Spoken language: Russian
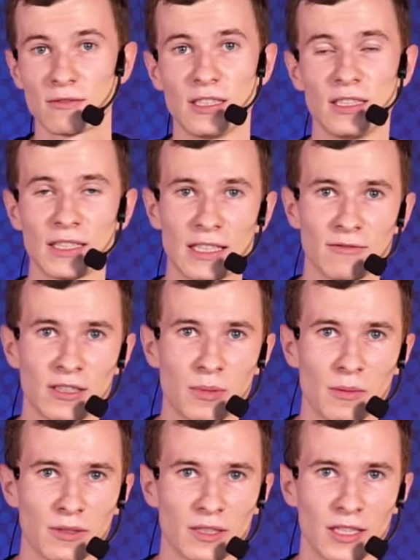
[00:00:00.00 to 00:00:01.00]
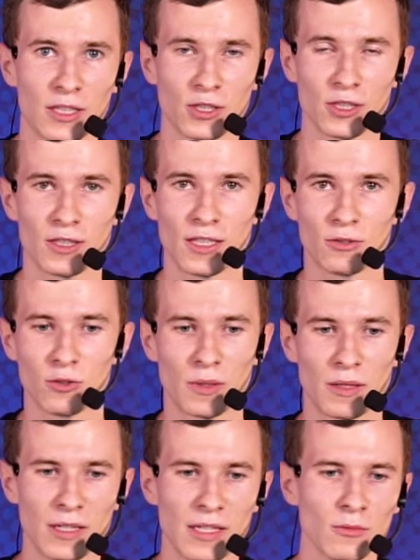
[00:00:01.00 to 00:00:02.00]
и наивной попыткой решить данную
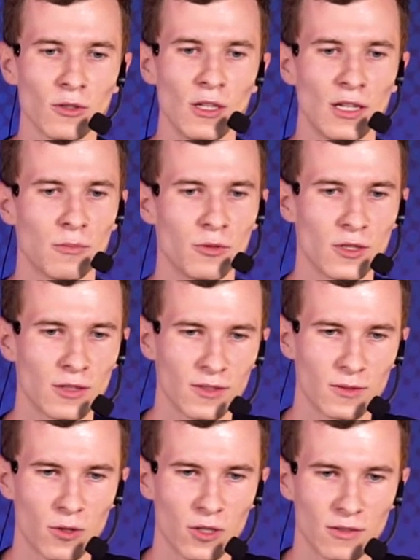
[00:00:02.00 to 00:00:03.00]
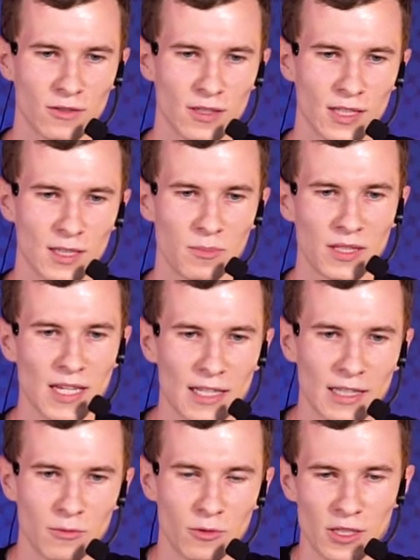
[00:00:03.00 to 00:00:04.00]
проблему будет воспользоваться
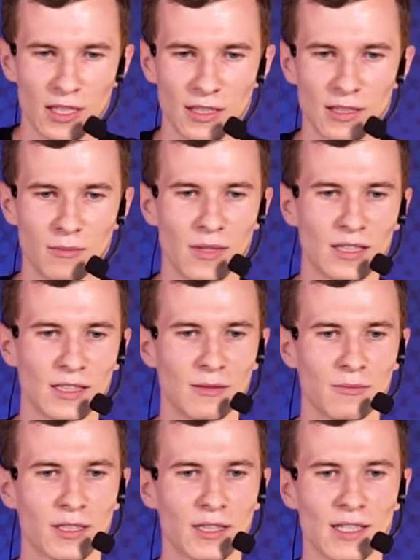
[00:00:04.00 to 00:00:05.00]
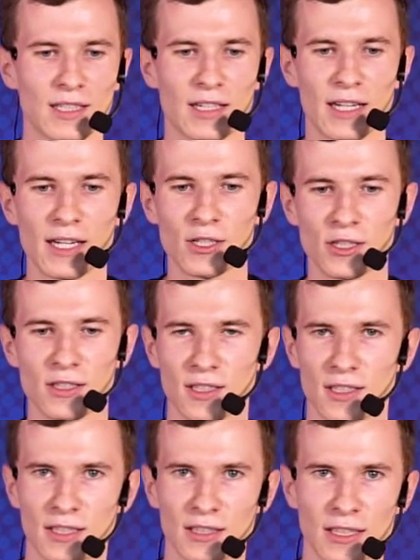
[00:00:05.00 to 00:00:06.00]
специальным утилитным методом класса collections
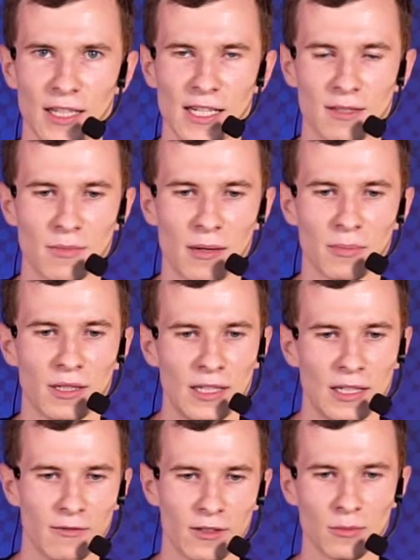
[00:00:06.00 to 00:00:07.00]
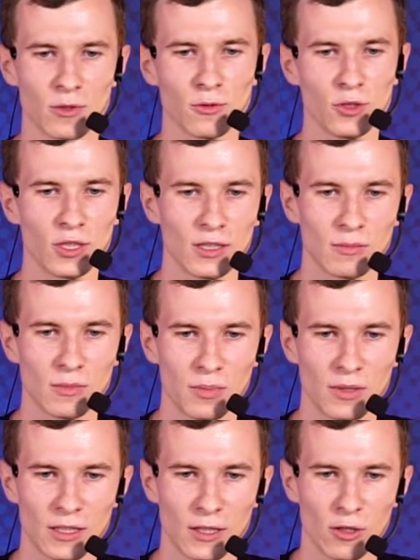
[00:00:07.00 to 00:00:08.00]
synchronized map. В этом случае мы
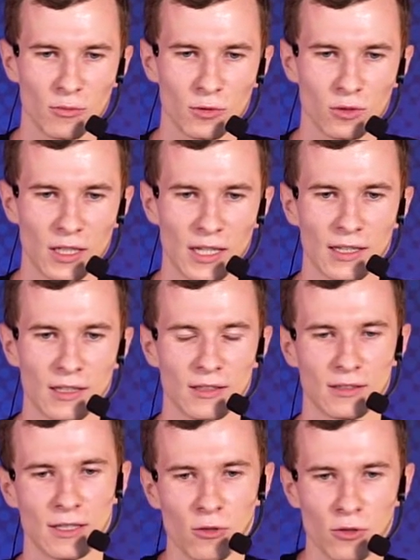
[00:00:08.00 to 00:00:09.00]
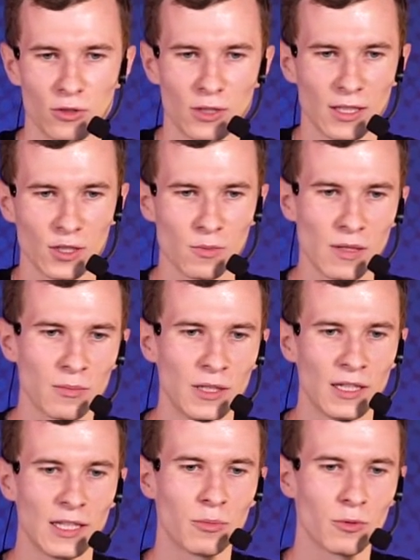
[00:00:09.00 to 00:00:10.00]
передаем туда какой-то наш мап
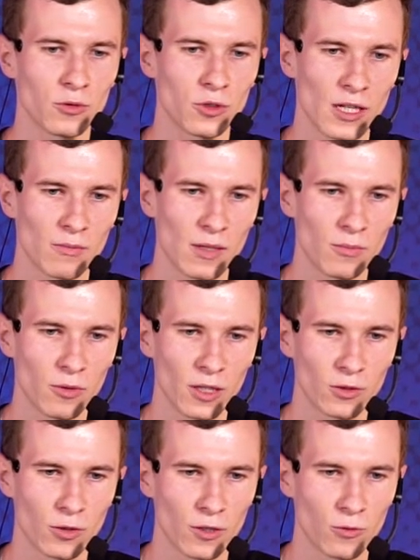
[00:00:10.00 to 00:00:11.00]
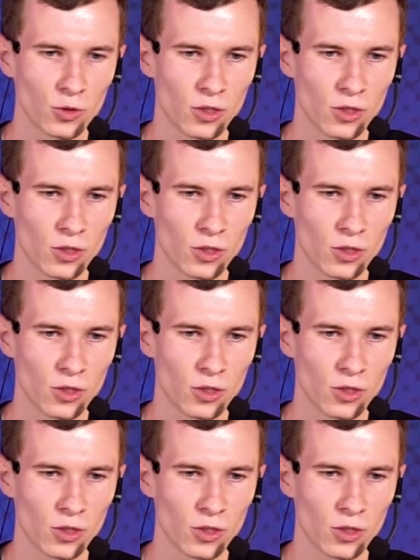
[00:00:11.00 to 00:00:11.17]
и получаем мапу, которая уже